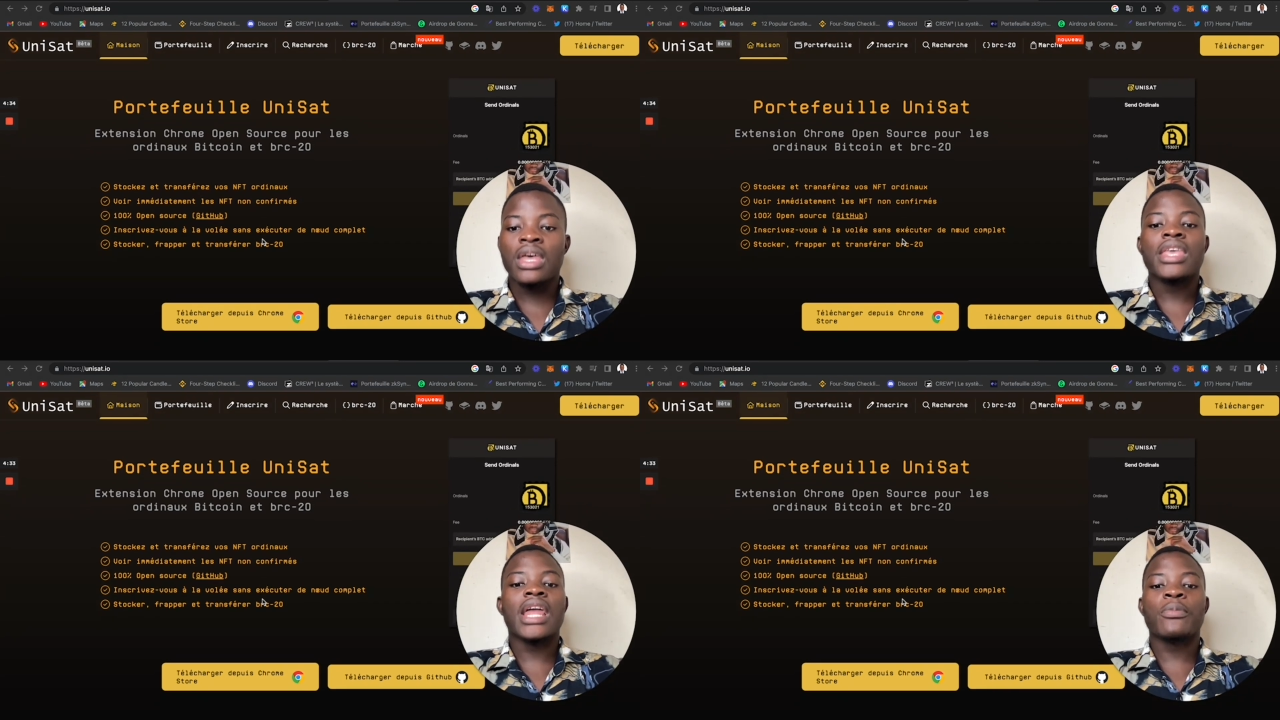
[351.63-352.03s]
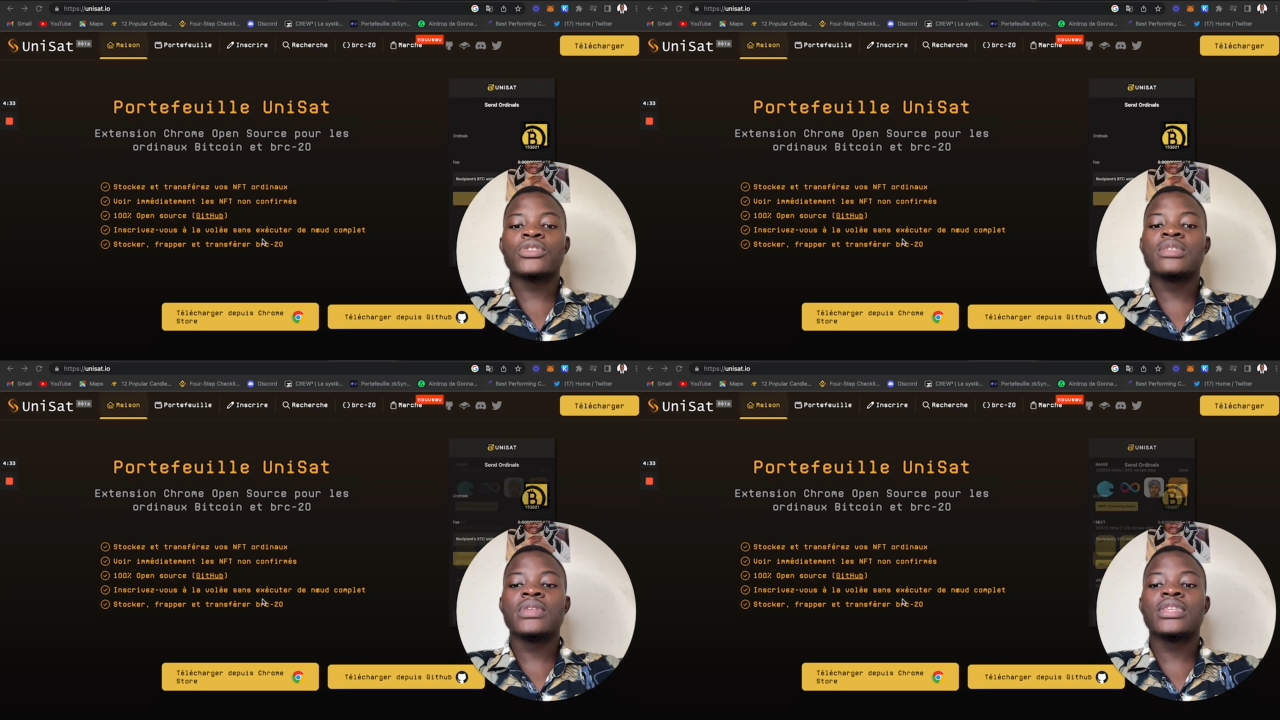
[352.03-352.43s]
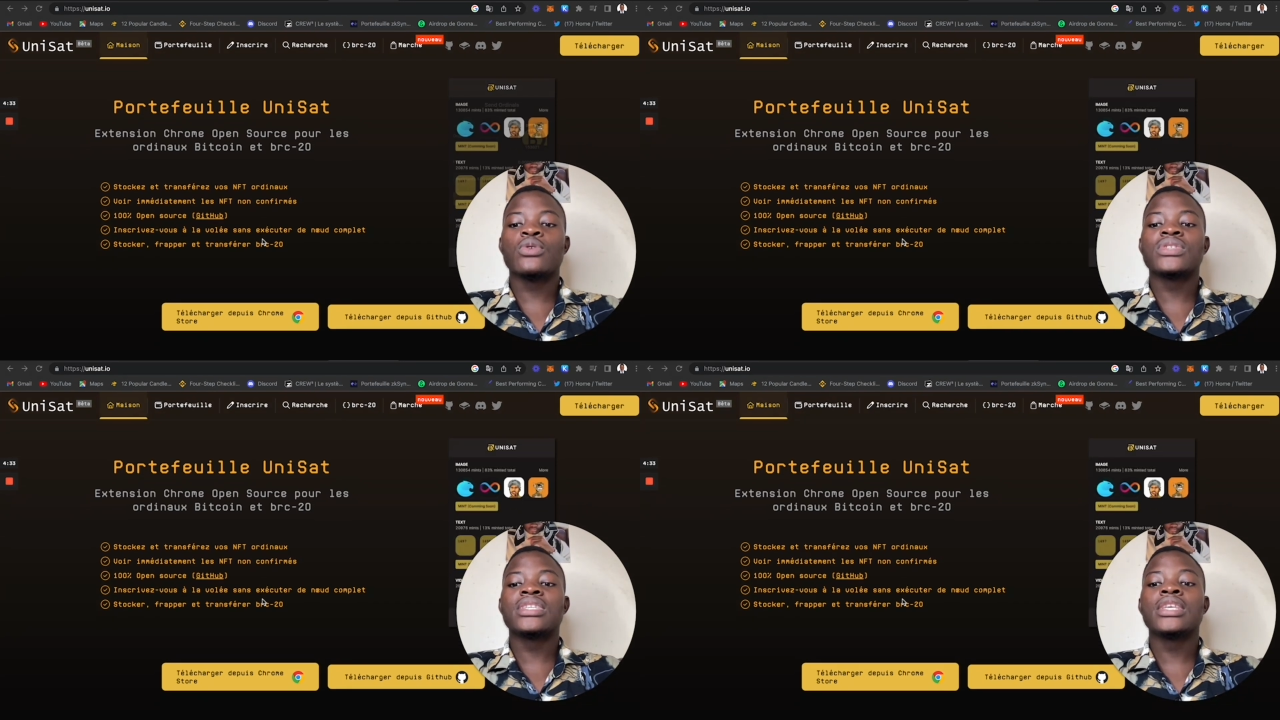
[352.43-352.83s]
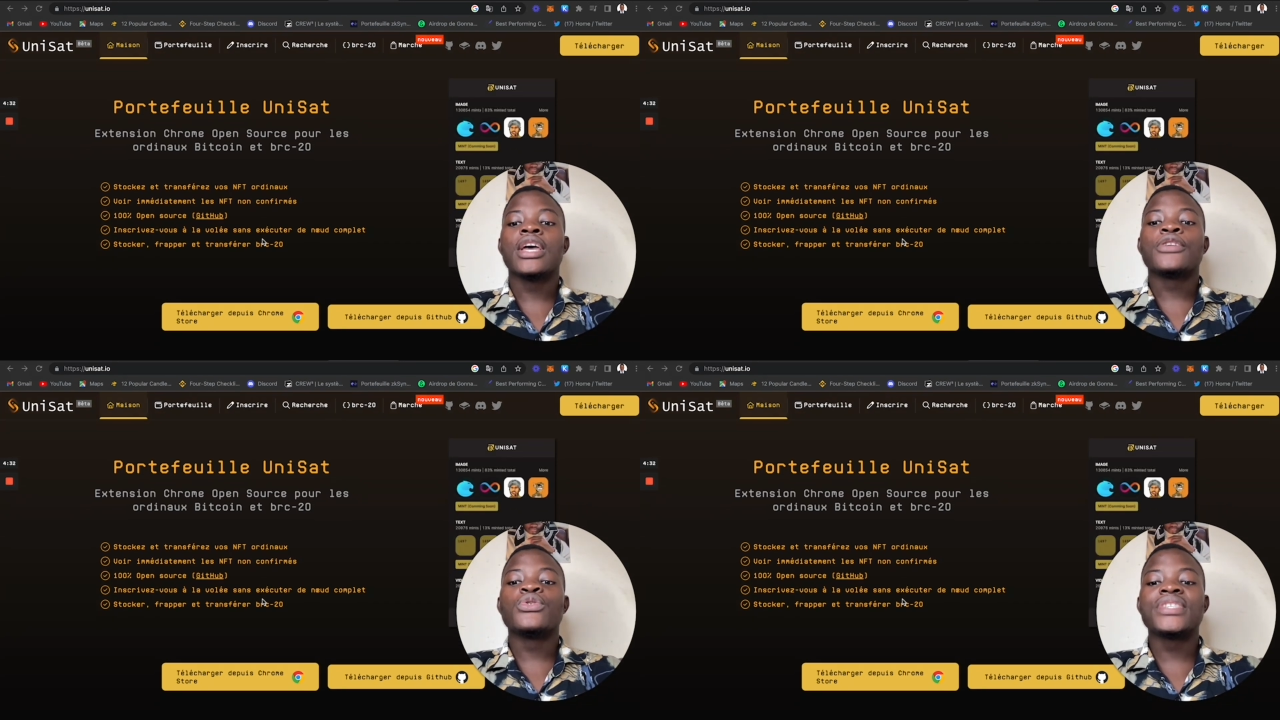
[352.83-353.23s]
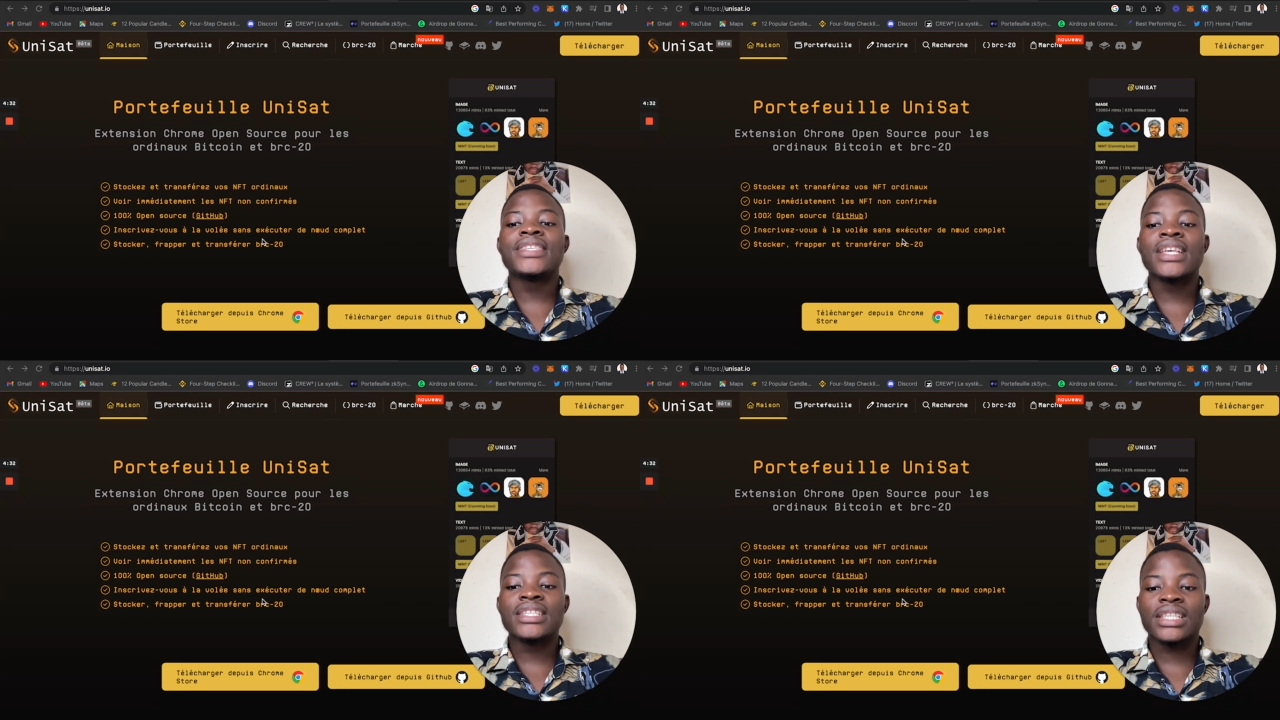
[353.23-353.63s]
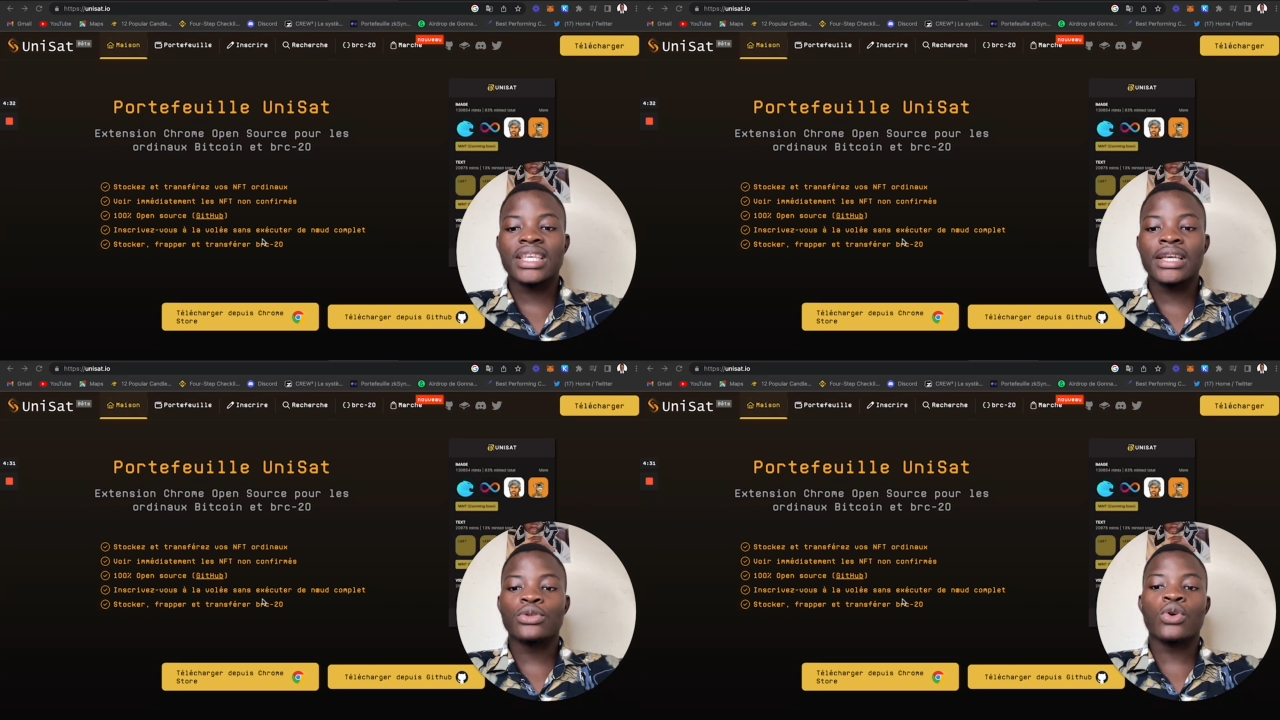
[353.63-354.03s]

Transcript: Il y a la possibilité aussi de s'y inscrire,